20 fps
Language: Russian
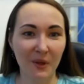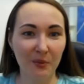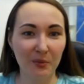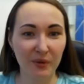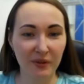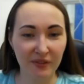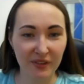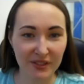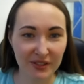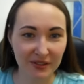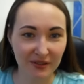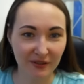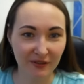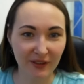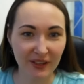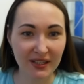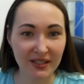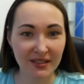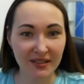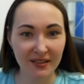Приветствую
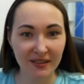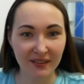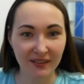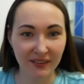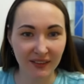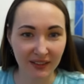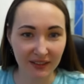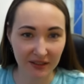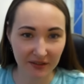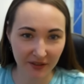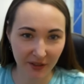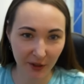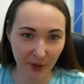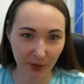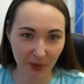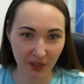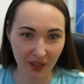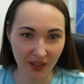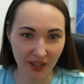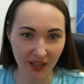вас на своем
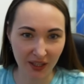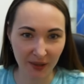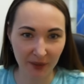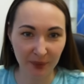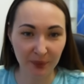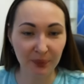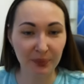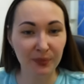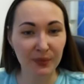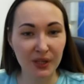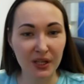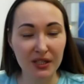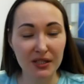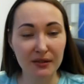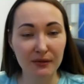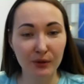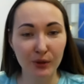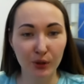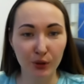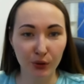канале. Меня
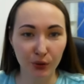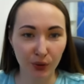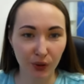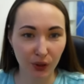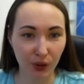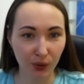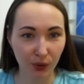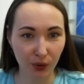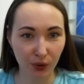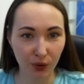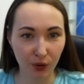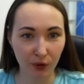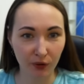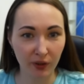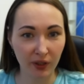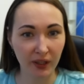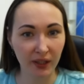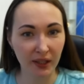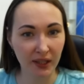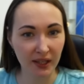зовут Юлия Куликова,
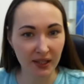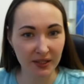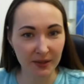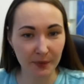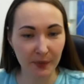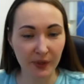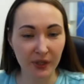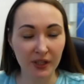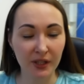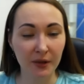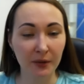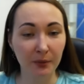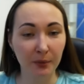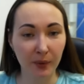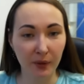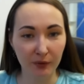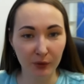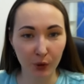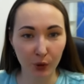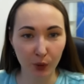и я эксперт
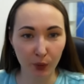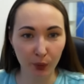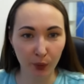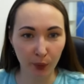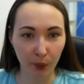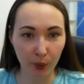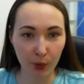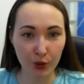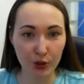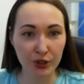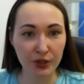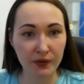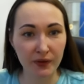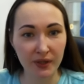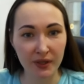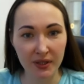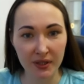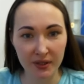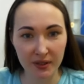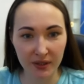по выкупу имущества
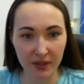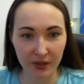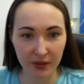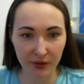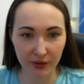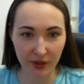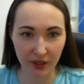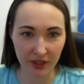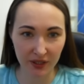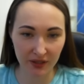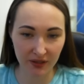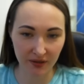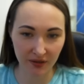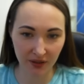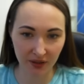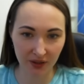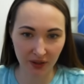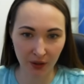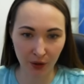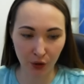с государственных
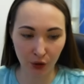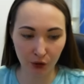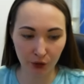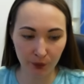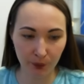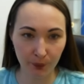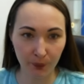торгов.